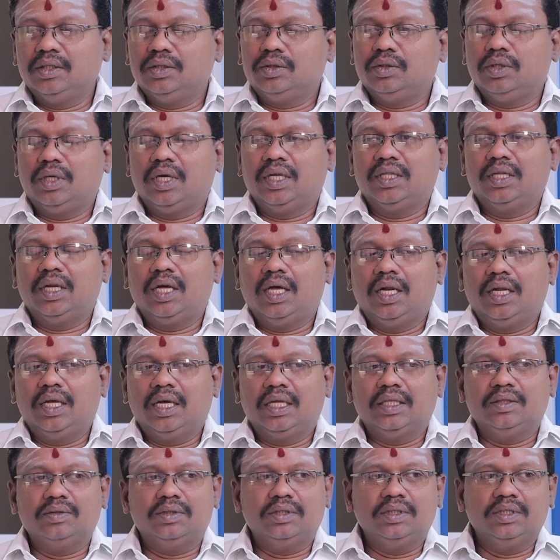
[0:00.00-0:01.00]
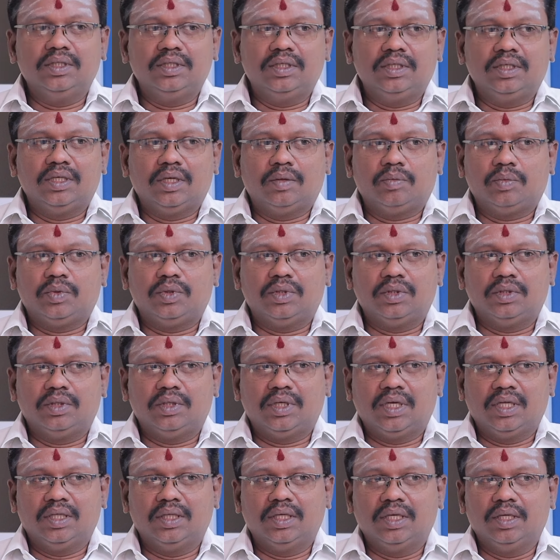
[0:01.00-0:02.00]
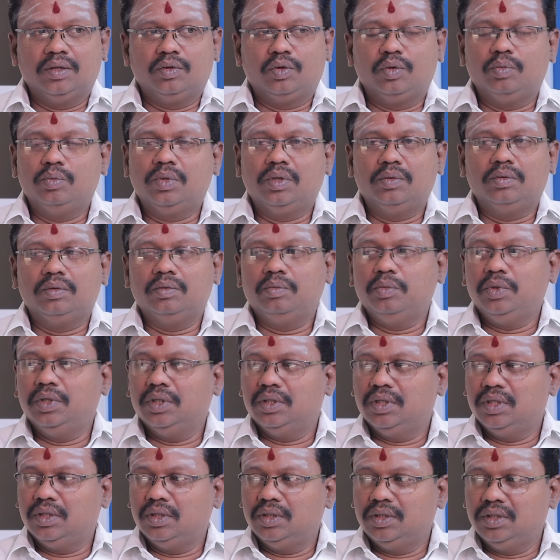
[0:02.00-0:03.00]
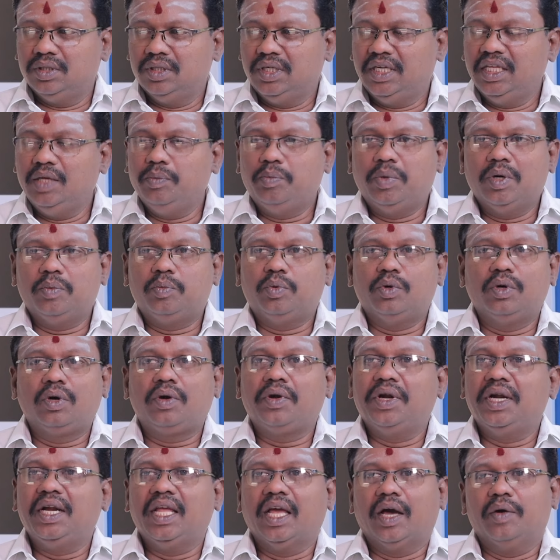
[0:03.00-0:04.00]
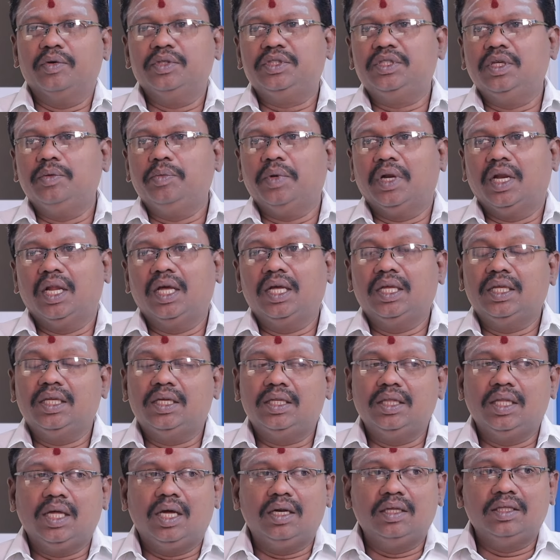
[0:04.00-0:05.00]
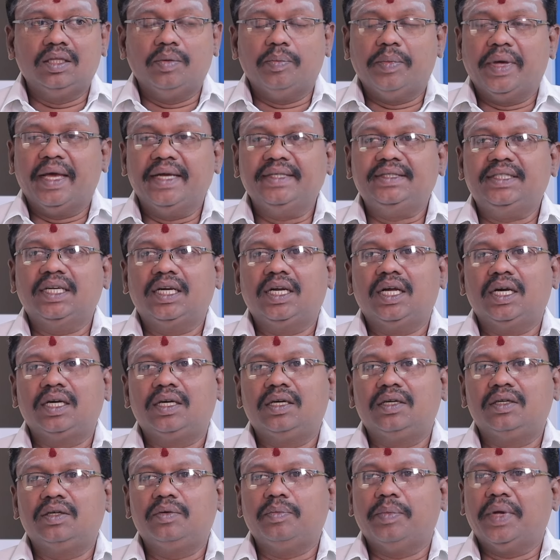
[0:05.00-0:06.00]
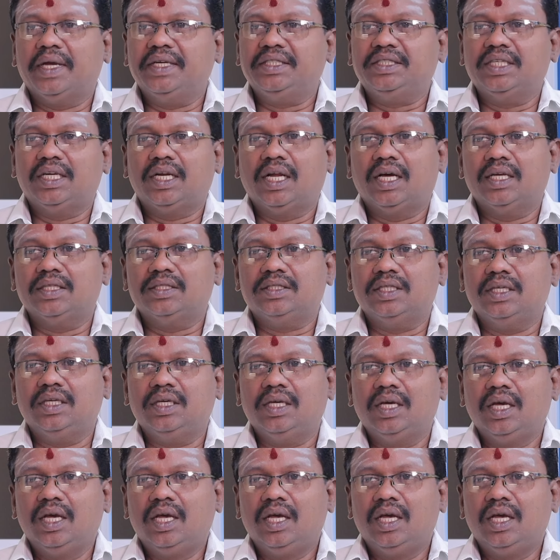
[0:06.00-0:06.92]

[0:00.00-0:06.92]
ஸோ அதனால் அது வந்து நம்ம அதில் ரொம்ப டீப்பாக போக வேண்டிய அவசியம் இல்லை இருந்தாலும் இந்த மேஷ லாக்கணும் மேஷ ராசி